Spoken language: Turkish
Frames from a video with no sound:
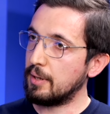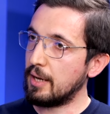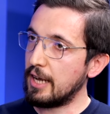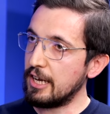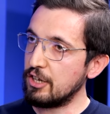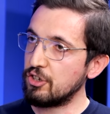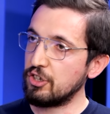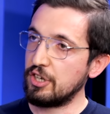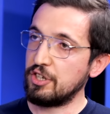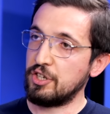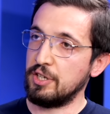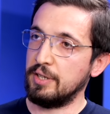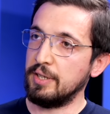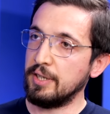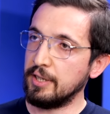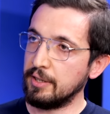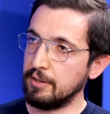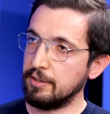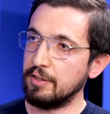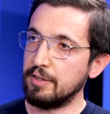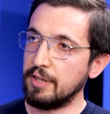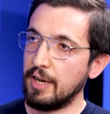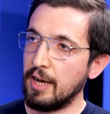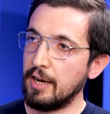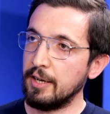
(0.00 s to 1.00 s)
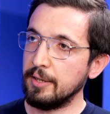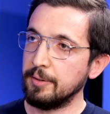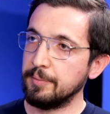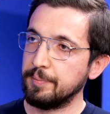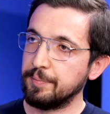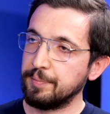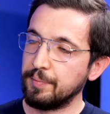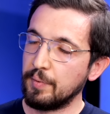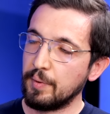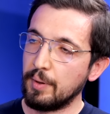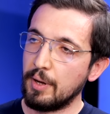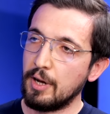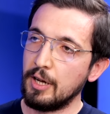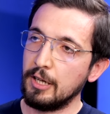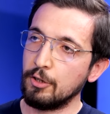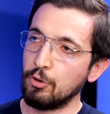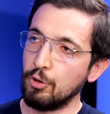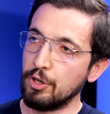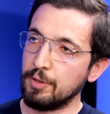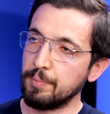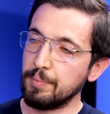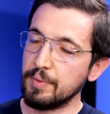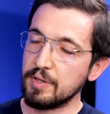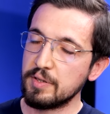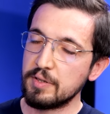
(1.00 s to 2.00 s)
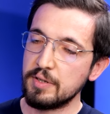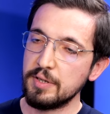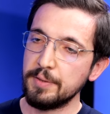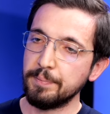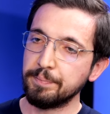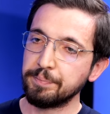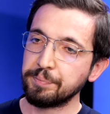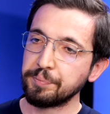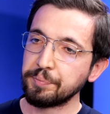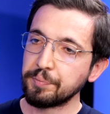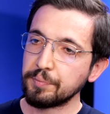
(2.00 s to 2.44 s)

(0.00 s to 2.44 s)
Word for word: Hashcash'e dayalıdır yani algoritması.